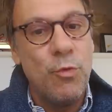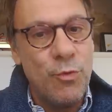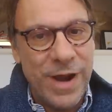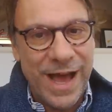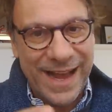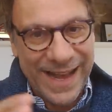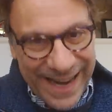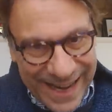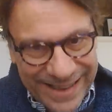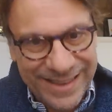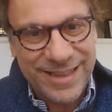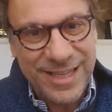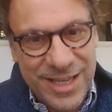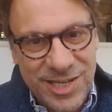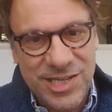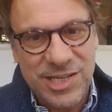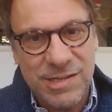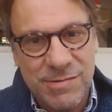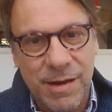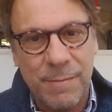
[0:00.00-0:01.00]
una
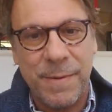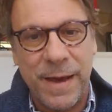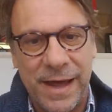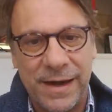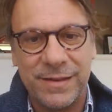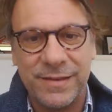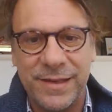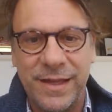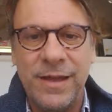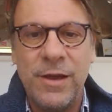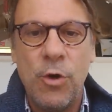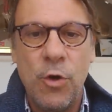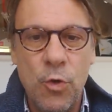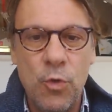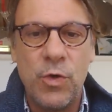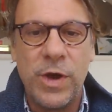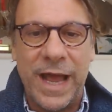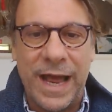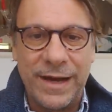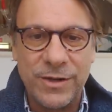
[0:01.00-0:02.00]
grandissima parte
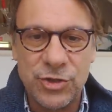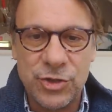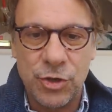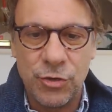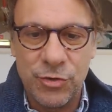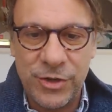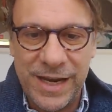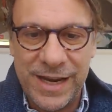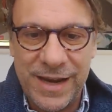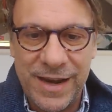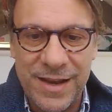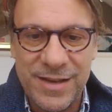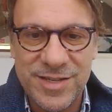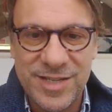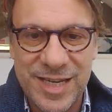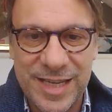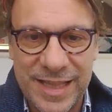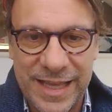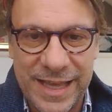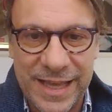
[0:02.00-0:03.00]
un calcio nel
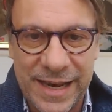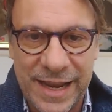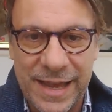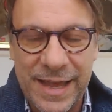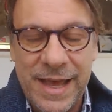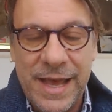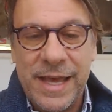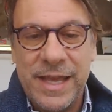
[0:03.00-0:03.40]
sedere.